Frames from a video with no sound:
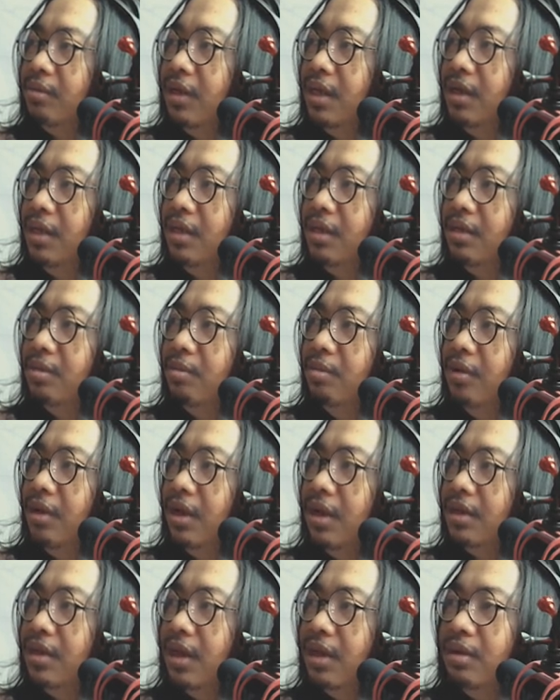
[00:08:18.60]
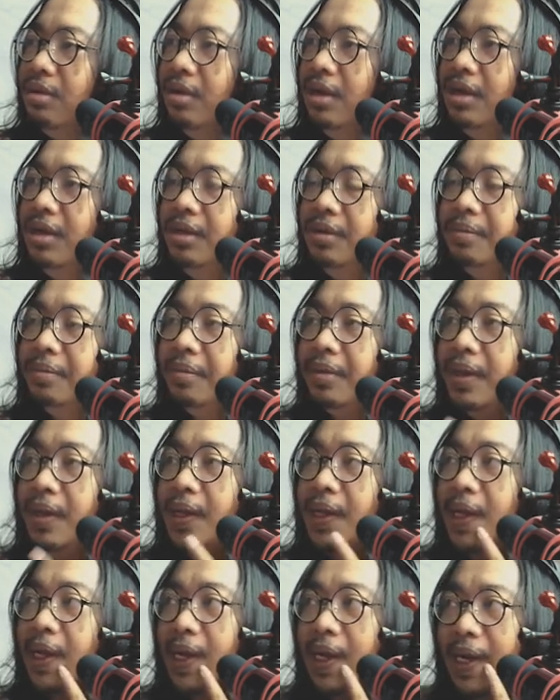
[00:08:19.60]
menjadi sebuah kesatuan
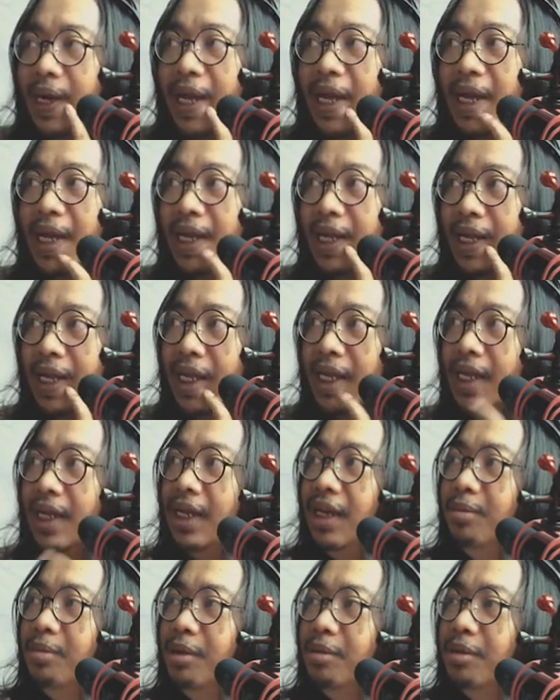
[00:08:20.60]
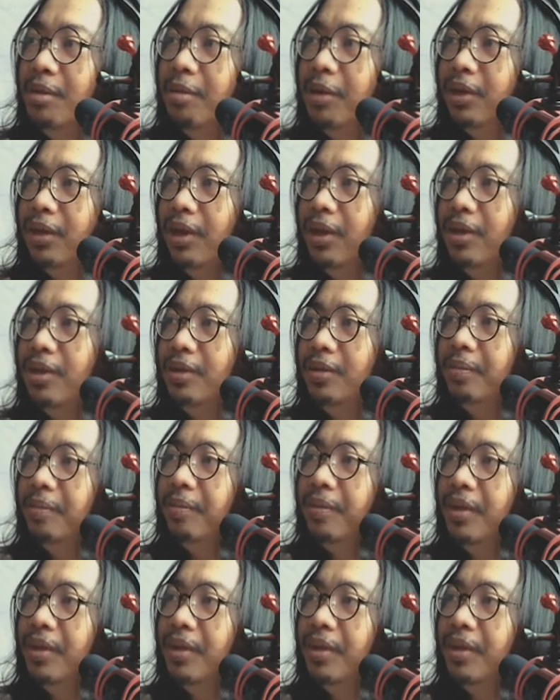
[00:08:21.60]
nah ini belum kepotong